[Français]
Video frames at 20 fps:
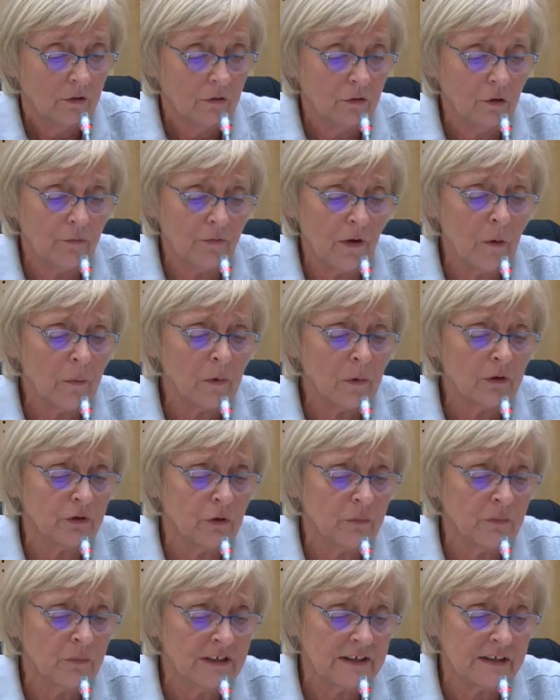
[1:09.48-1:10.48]
Novembre
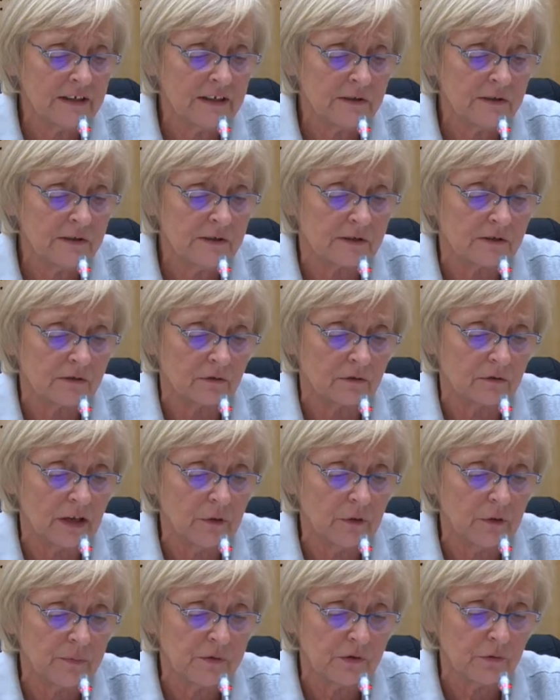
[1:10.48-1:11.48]
2018, sur
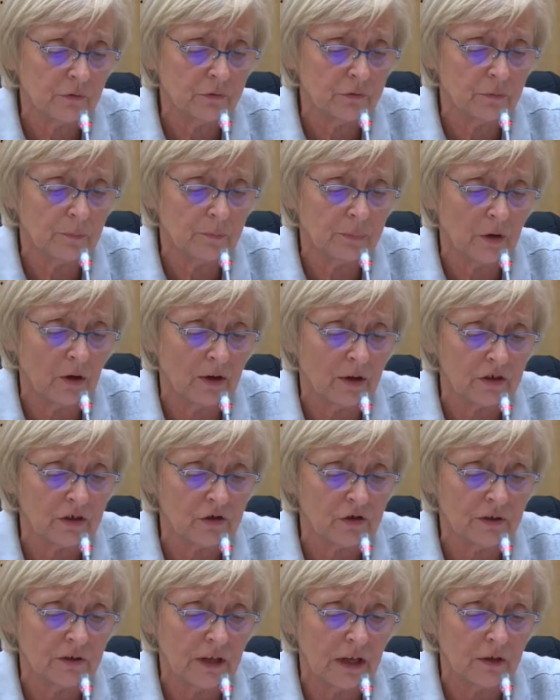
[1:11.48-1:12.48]
l'adoption du plan
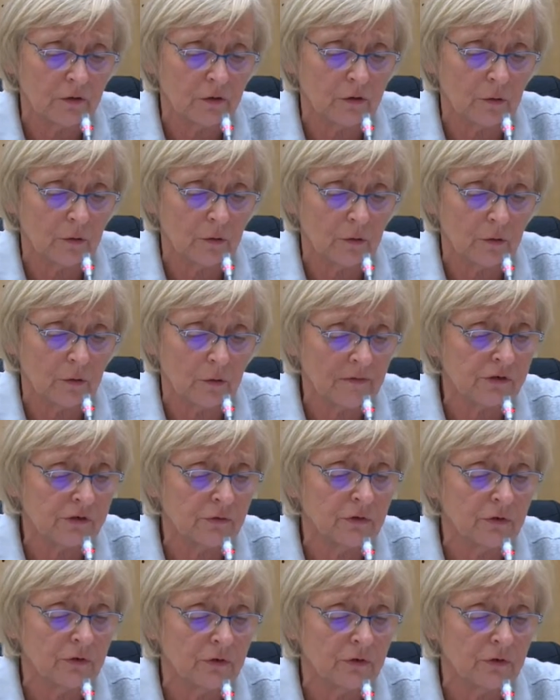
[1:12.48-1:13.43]
régional de prévention de